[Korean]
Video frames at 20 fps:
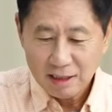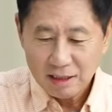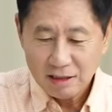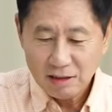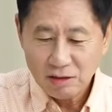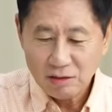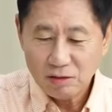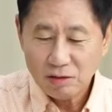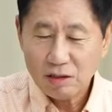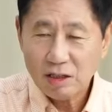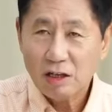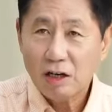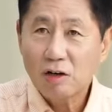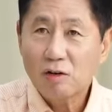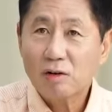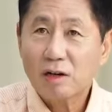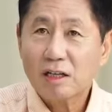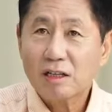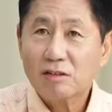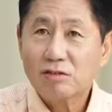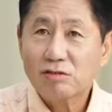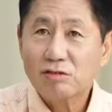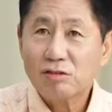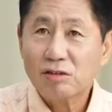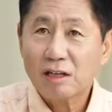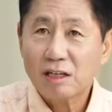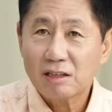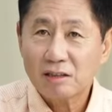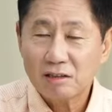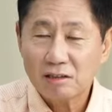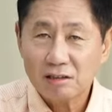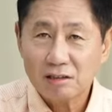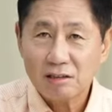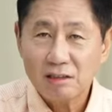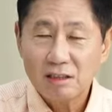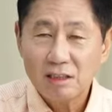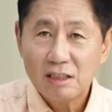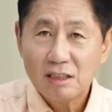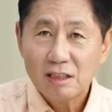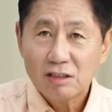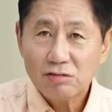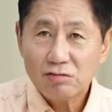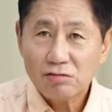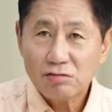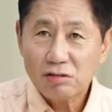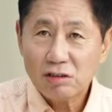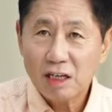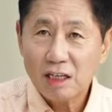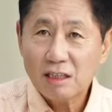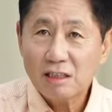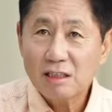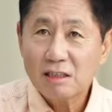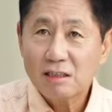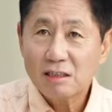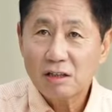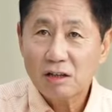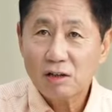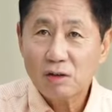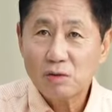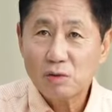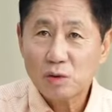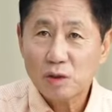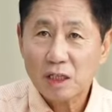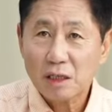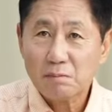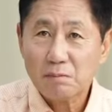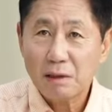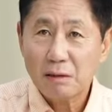그리고 결과를 수정하는 등 숱한 여론 조작